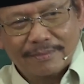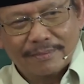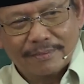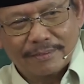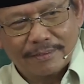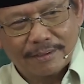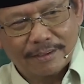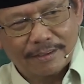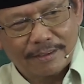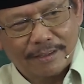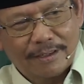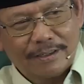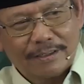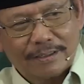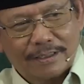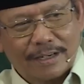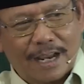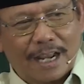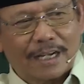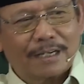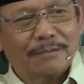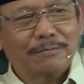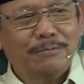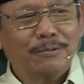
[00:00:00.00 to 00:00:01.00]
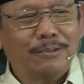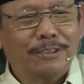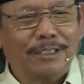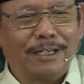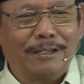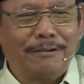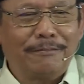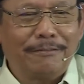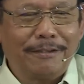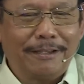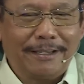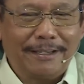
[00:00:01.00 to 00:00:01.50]
Gitu, karmu
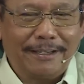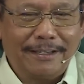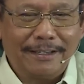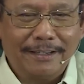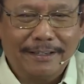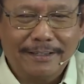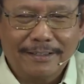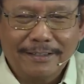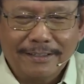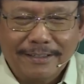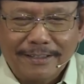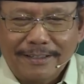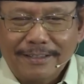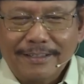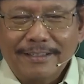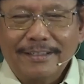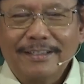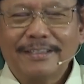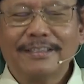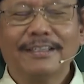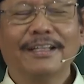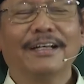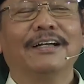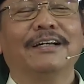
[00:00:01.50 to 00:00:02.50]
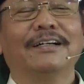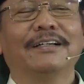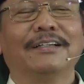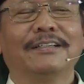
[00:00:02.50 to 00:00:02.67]
dewi. Gitu.